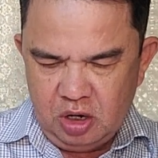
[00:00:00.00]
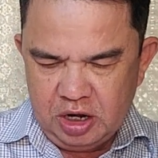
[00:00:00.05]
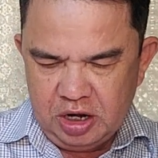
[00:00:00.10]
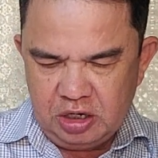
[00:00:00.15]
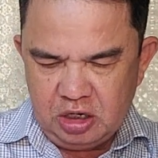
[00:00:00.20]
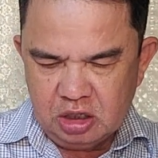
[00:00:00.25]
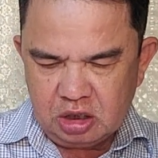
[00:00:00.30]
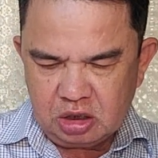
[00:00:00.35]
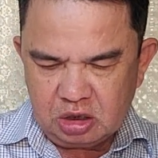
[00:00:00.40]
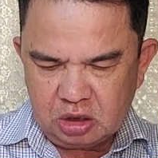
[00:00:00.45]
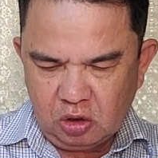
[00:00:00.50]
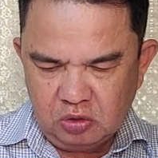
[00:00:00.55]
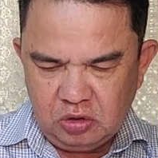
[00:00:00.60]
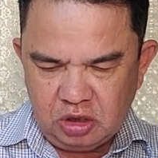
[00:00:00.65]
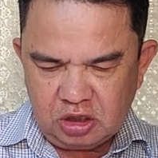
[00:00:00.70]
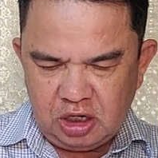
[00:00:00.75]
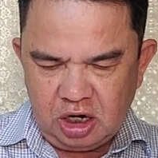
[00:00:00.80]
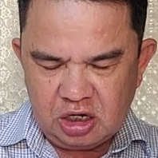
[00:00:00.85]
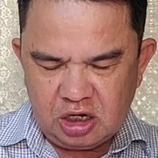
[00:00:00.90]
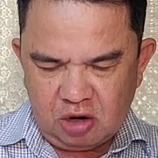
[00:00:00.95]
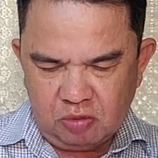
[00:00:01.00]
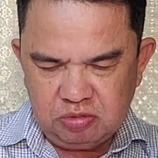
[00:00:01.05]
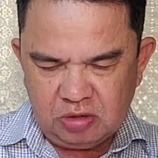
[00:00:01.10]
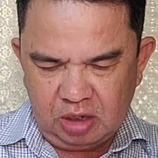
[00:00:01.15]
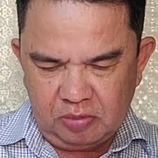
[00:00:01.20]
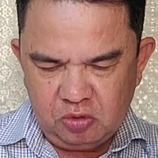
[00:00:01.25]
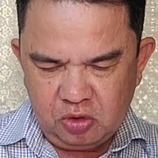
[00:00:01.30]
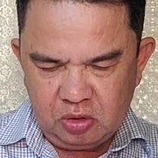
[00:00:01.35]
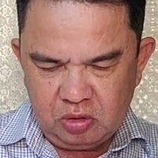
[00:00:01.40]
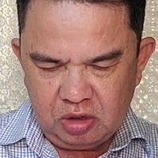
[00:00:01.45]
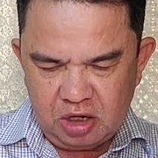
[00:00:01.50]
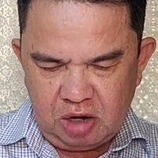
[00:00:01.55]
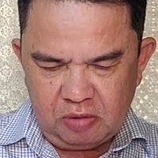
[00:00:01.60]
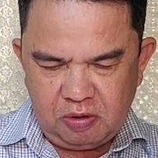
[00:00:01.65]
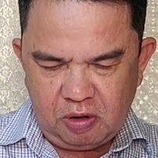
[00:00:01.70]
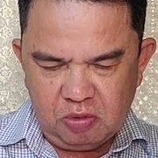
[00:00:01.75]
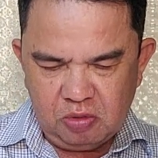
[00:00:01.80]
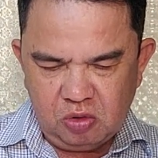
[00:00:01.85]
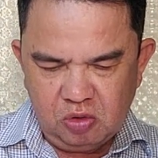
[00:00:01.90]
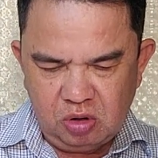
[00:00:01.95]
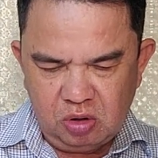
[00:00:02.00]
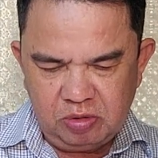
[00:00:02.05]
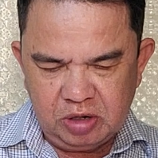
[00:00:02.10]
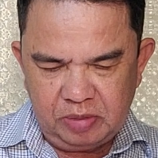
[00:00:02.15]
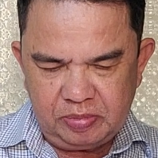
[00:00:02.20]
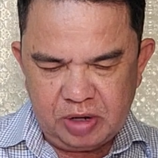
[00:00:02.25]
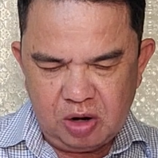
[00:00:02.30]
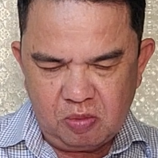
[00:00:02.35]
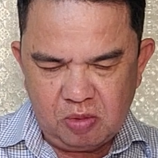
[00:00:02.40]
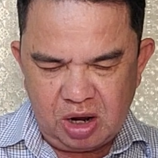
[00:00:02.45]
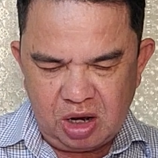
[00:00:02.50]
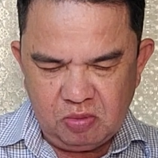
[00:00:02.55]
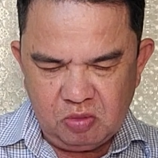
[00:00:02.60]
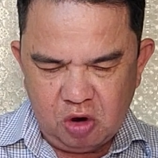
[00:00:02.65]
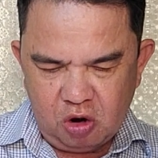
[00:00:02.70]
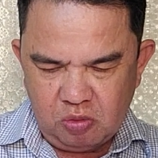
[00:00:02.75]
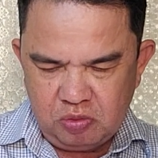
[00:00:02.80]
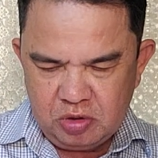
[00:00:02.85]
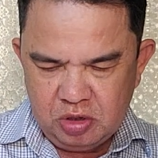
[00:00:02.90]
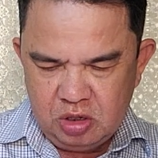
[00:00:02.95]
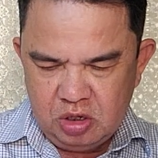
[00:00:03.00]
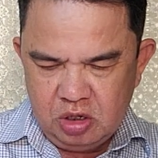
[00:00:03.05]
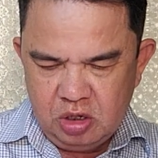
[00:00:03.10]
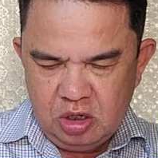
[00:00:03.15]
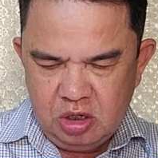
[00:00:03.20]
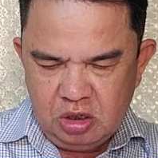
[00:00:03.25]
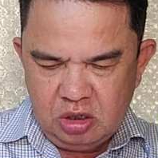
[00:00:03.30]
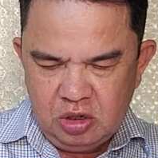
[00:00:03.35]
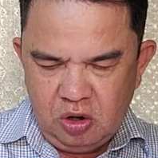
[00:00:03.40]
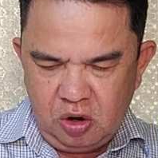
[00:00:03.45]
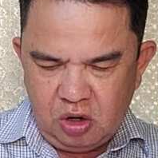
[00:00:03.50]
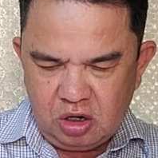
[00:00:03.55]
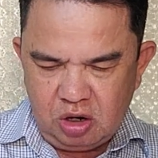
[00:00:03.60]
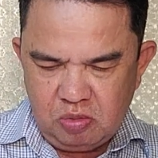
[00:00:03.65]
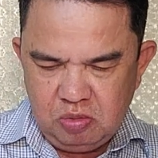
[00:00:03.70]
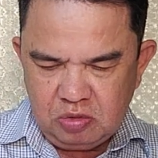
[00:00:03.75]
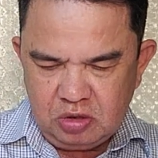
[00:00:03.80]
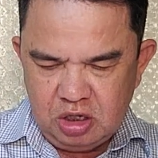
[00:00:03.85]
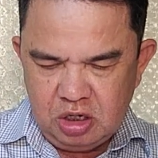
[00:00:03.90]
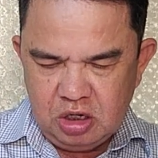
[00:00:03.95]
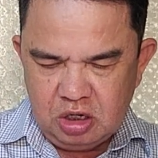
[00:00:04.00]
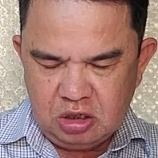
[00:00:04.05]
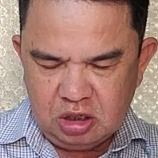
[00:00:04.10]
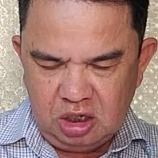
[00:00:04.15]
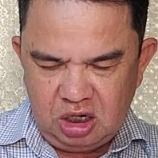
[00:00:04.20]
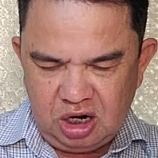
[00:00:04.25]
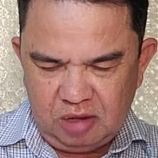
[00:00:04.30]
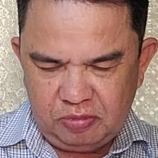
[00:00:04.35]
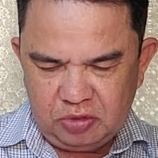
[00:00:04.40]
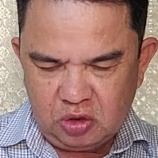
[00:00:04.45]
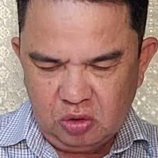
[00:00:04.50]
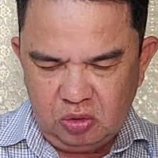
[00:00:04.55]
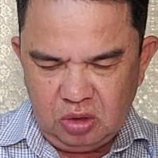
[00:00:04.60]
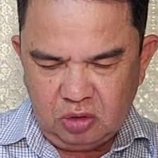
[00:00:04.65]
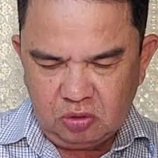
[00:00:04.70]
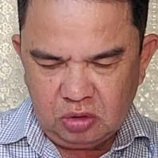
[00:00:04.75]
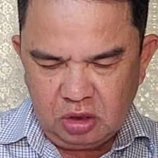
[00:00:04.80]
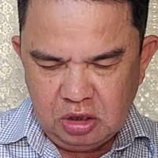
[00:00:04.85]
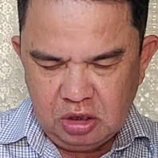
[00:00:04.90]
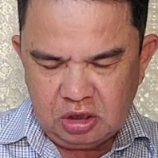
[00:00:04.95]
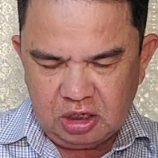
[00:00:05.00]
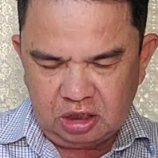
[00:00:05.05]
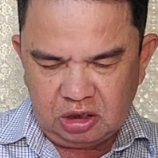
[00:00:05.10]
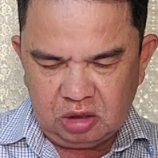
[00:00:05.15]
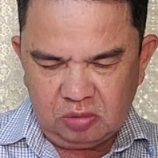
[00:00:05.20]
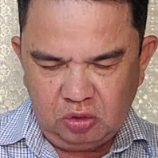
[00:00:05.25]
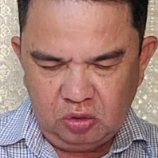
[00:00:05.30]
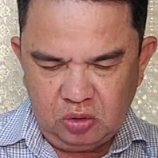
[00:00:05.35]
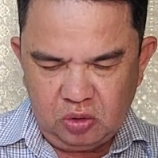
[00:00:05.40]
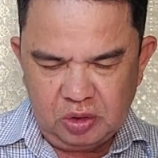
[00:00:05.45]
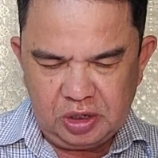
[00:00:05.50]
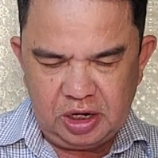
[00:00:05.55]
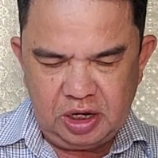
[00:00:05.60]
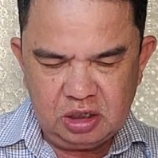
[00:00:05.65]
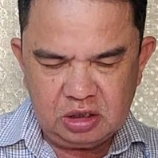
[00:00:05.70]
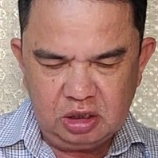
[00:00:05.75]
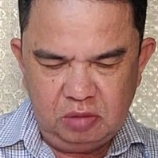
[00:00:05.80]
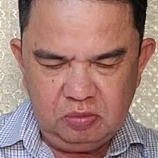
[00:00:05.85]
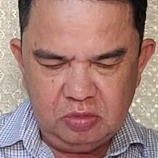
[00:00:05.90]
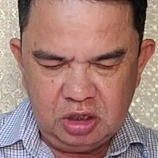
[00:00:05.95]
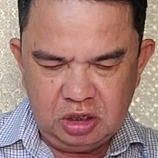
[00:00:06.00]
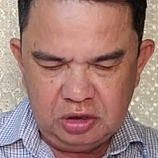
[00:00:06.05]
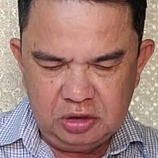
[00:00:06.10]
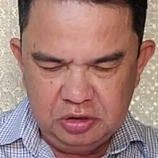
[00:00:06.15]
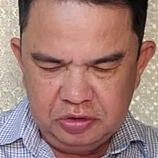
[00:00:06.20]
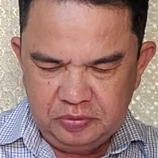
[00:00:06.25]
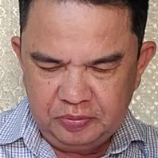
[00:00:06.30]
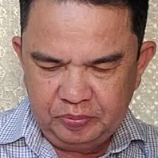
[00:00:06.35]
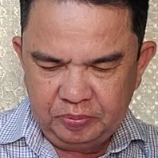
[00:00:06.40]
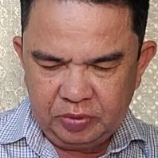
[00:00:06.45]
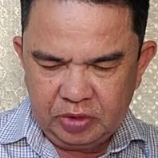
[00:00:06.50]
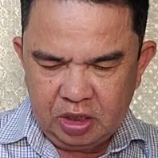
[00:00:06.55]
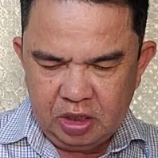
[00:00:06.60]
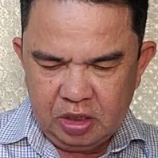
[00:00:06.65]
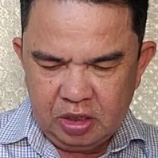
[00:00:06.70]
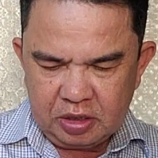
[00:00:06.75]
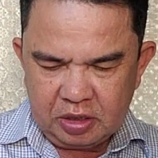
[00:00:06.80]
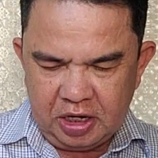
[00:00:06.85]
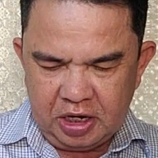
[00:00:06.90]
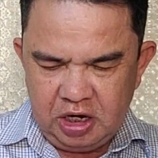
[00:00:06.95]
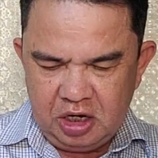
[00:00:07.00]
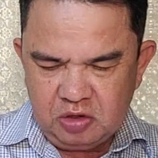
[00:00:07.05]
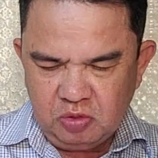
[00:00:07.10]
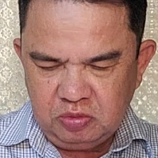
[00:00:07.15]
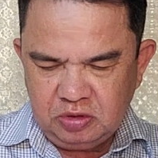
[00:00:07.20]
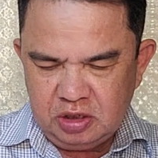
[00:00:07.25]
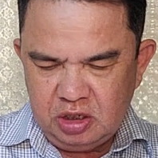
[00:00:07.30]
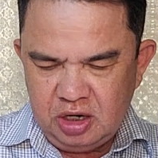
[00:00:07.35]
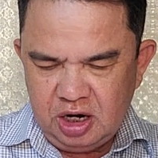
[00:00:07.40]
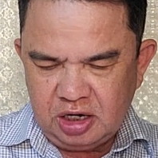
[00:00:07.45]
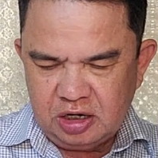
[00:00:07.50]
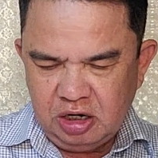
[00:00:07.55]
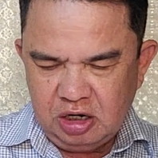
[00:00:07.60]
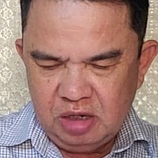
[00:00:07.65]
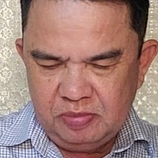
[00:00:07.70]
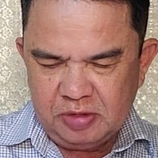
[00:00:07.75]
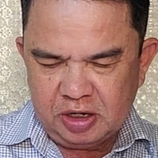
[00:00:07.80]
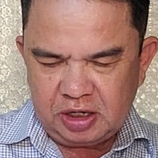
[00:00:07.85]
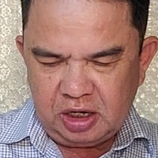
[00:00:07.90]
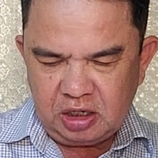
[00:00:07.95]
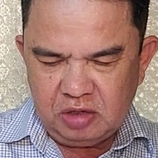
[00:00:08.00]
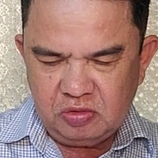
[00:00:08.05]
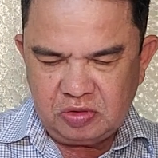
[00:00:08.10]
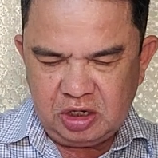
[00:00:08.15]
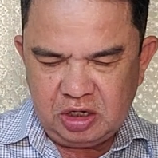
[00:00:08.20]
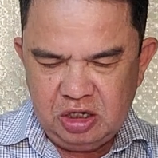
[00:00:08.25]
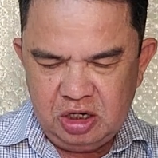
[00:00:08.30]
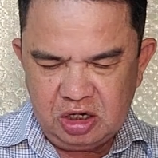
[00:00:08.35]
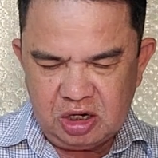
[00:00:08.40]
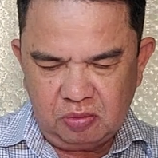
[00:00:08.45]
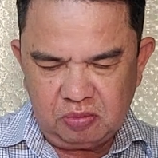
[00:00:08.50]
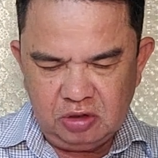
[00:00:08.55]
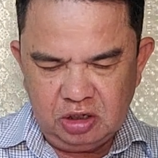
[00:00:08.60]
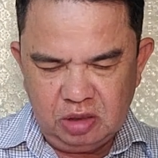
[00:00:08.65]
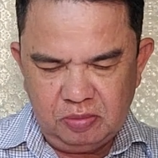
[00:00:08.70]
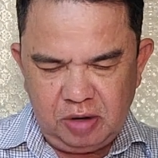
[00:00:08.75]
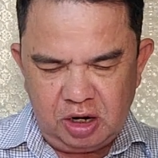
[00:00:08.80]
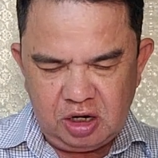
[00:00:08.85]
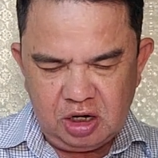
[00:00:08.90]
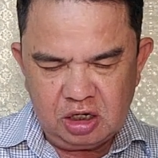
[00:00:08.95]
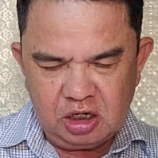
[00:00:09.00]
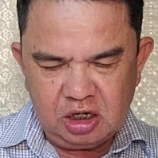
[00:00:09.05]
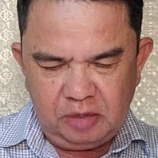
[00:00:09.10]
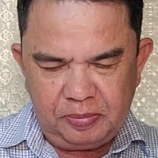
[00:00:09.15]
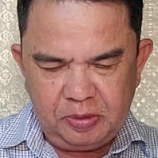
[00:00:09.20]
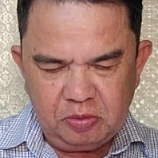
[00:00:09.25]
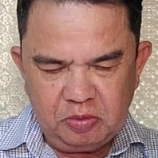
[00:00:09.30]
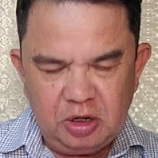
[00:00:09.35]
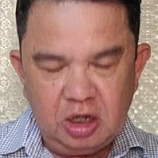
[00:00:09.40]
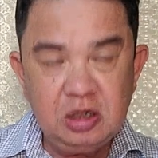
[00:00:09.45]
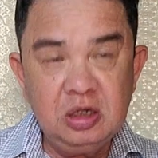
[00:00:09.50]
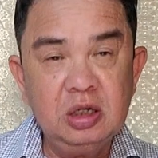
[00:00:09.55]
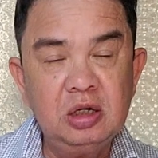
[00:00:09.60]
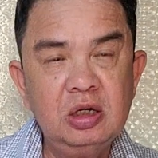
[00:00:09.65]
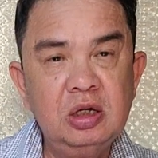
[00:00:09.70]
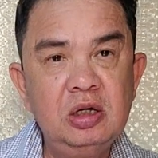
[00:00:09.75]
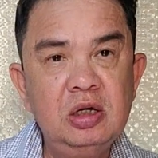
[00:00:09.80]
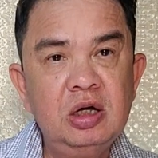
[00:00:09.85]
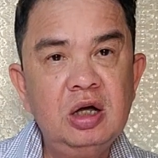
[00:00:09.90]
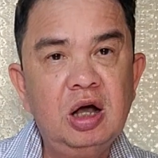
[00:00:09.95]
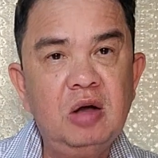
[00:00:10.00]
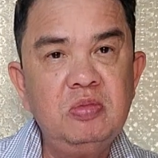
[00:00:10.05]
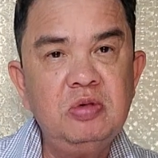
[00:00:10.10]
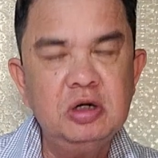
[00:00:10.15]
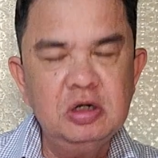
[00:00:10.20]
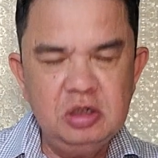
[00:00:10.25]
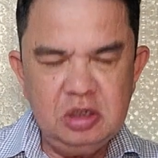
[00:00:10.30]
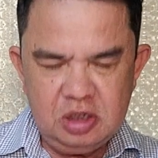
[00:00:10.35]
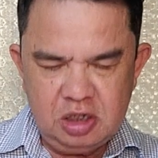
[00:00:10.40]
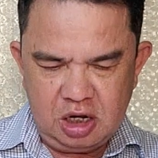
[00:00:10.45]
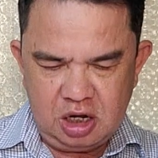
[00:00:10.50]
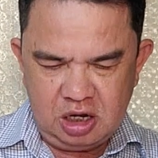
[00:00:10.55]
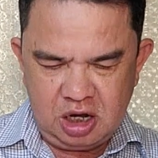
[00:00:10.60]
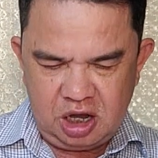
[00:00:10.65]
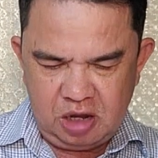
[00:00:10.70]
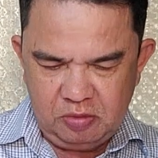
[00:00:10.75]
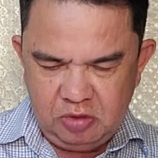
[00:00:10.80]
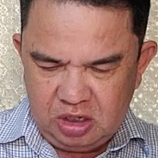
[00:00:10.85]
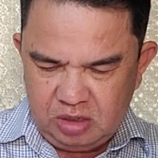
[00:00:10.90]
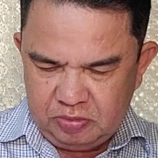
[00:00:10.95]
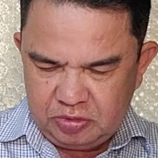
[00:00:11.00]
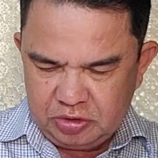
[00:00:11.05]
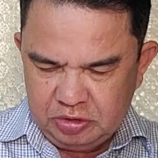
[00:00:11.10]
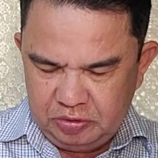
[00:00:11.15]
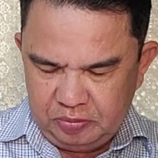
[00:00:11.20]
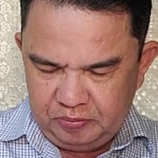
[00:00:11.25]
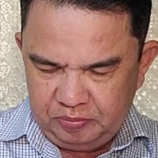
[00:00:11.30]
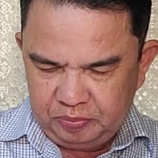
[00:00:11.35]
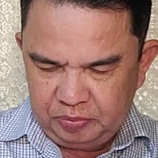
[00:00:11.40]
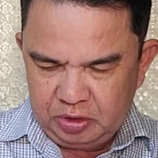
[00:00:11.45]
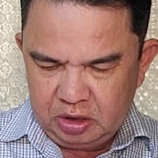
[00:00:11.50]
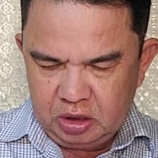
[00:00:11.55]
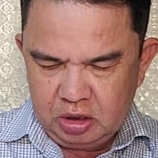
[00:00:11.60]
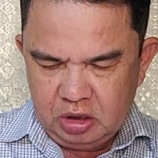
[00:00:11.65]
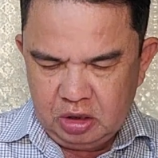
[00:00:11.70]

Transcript: Buổi lễ được tổ chức trang trọng tại một văn phòng khu công nghiệp Đồng An 1 do công ty Hưng Thịnh làm chủ đầu tư tại thành phố Thuận An, tỉnh Bình Dương. Đây cũng chính là nơi mà các điều tra viên độc lệnh bắt khẩn cấp ông Lân, ông Hướng gần 20 năm trước.